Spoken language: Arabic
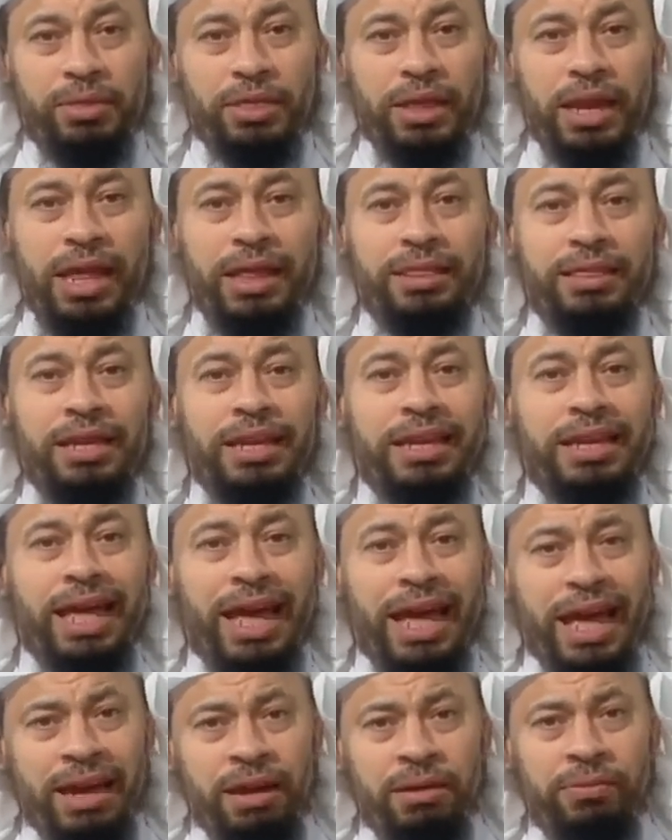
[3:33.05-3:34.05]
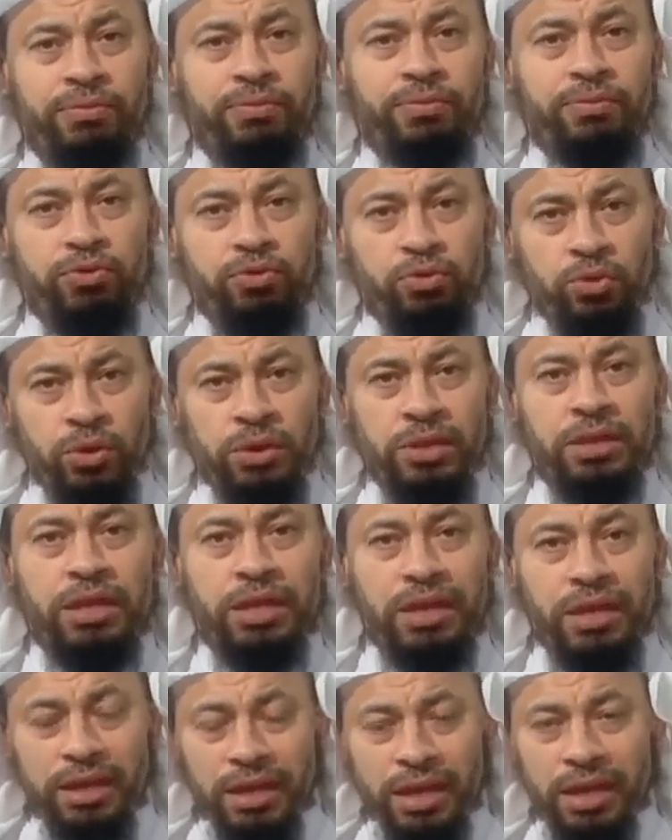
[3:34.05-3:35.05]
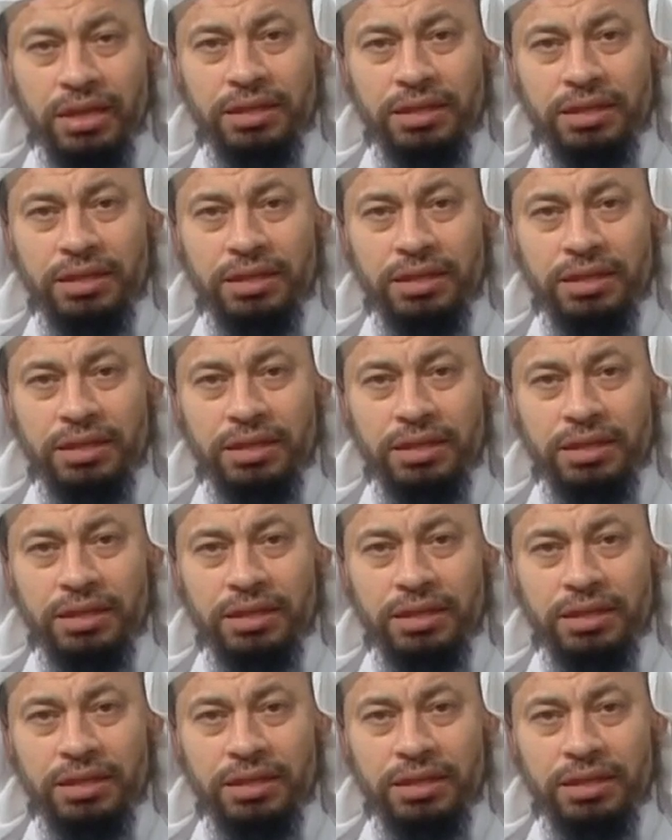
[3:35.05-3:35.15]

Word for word: ثلاثين ألف جندي